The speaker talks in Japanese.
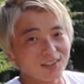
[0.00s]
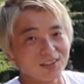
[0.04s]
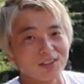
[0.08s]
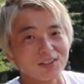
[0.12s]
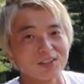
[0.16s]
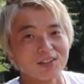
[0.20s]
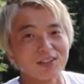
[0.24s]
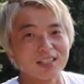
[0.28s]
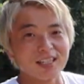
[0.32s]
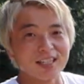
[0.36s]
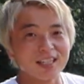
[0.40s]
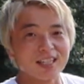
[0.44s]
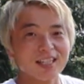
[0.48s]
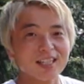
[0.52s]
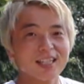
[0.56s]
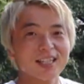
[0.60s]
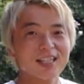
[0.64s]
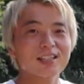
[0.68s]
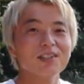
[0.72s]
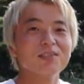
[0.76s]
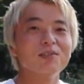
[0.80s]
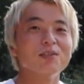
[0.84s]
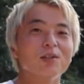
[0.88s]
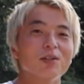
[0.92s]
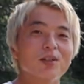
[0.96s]
掘るのに、
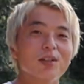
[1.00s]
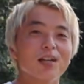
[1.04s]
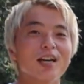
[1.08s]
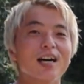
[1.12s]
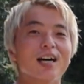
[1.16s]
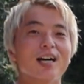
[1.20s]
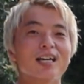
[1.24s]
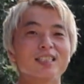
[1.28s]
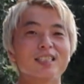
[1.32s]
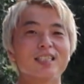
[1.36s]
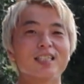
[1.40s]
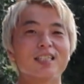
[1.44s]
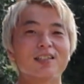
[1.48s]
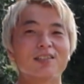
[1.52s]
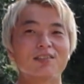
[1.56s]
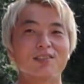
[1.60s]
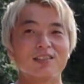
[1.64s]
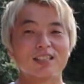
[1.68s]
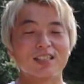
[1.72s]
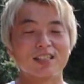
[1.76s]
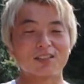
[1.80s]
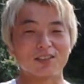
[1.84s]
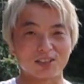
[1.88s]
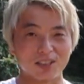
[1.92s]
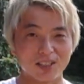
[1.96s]
もうね、汗だく
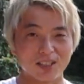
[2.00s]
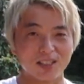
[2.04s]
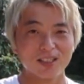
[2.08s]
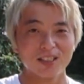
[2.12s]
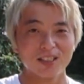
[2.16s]
になる